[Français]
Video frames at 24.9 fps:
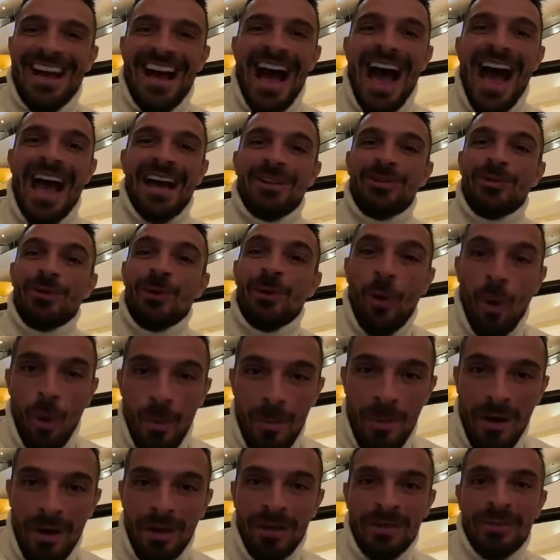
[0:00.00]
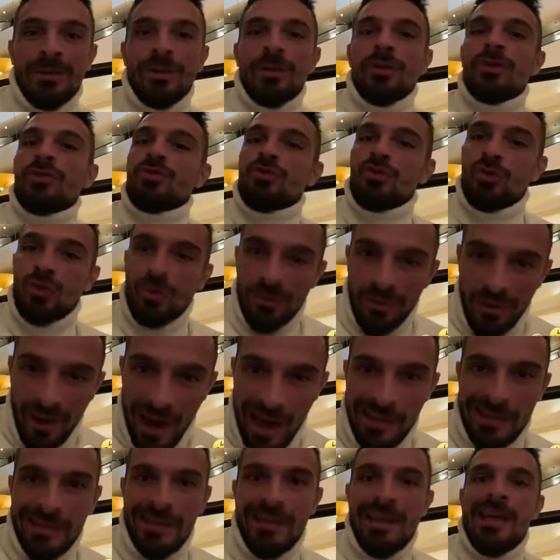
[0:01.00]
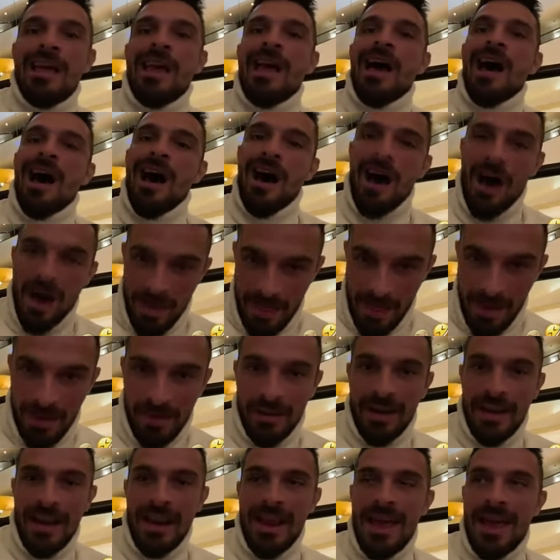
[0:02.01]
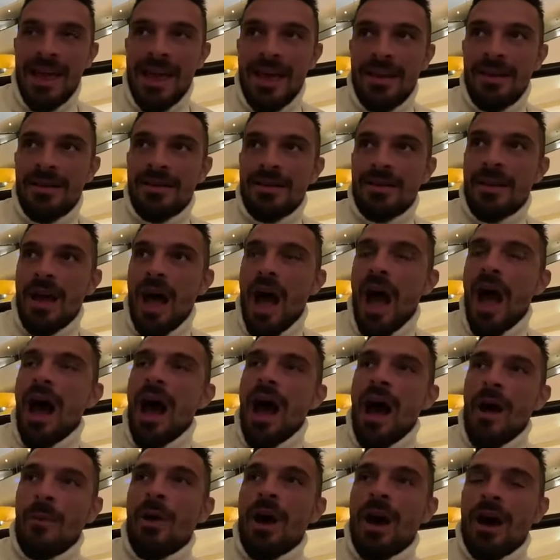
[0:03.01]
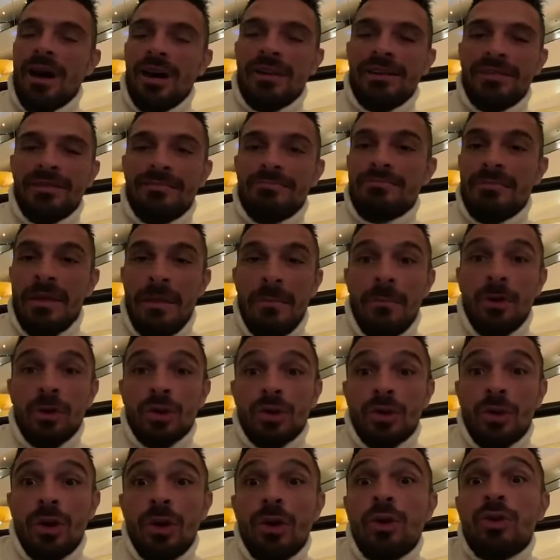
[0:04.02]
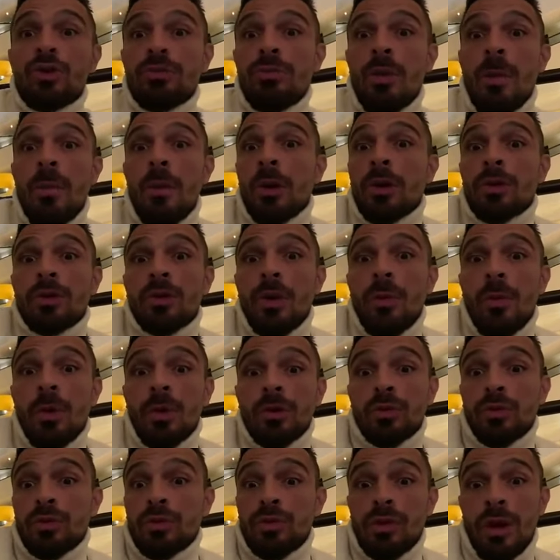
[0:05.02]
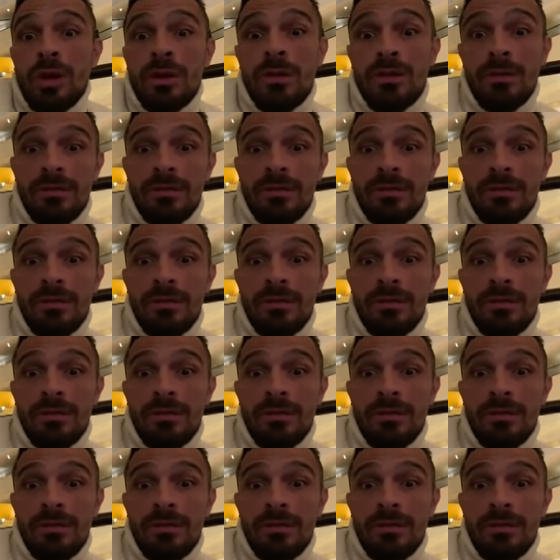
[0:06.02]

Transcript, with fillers: À une commande du fraté en anglais. Ah ouais. Même moi, je me moque de moi tout seul.